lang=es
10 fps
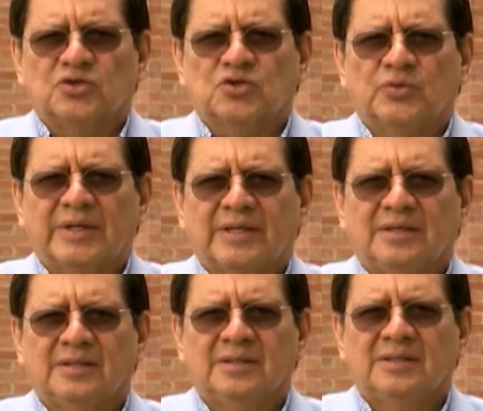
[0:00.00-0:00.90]
sobre
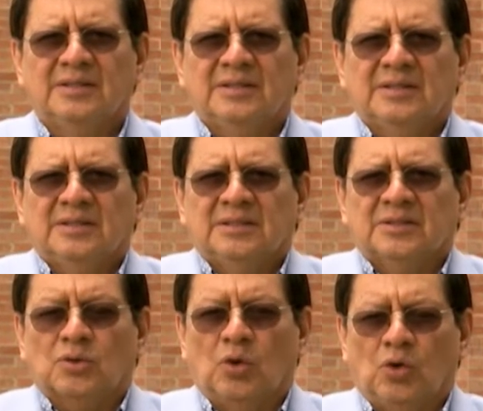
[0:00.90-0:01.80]

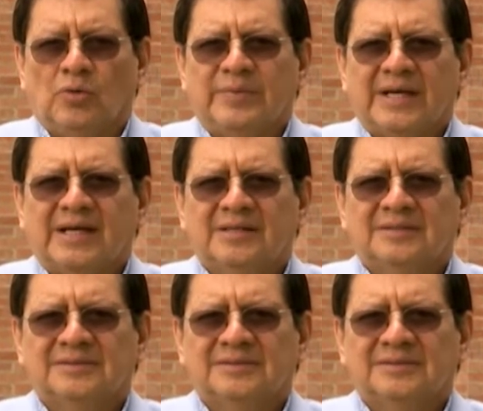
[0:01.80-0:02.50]
Colombia